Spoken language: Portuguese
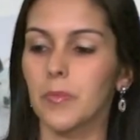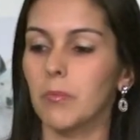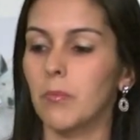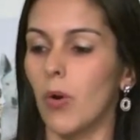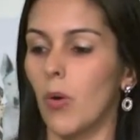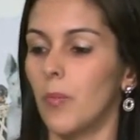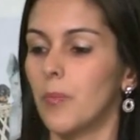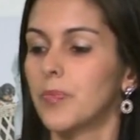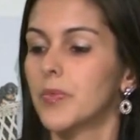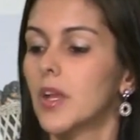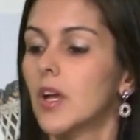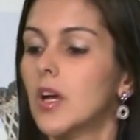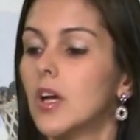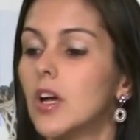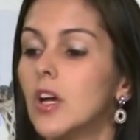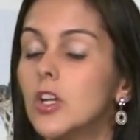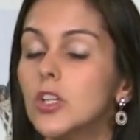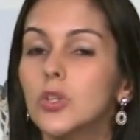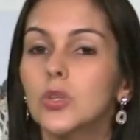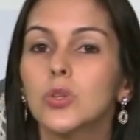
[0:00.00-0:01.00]
Bom,
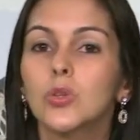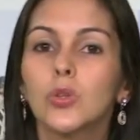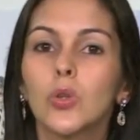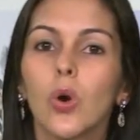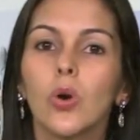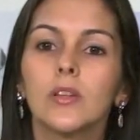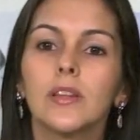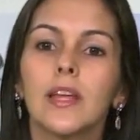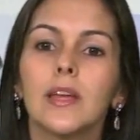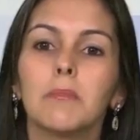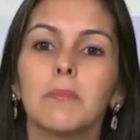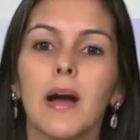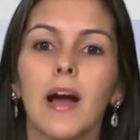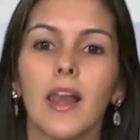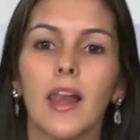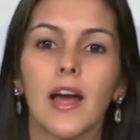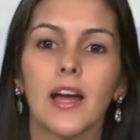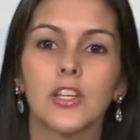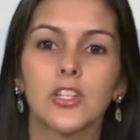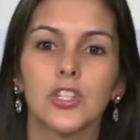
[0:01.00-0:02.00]
Toda
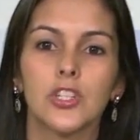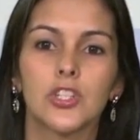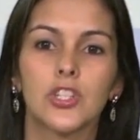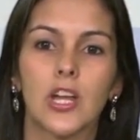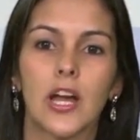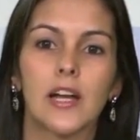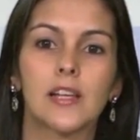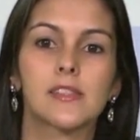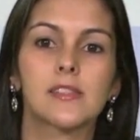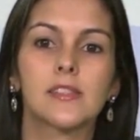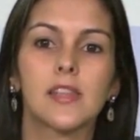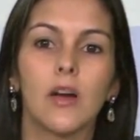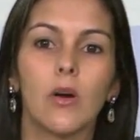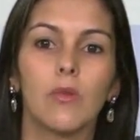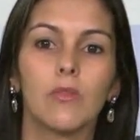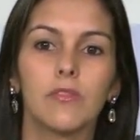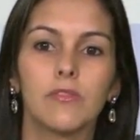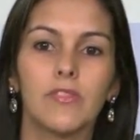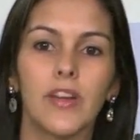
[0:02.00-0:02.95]
embalagem de ração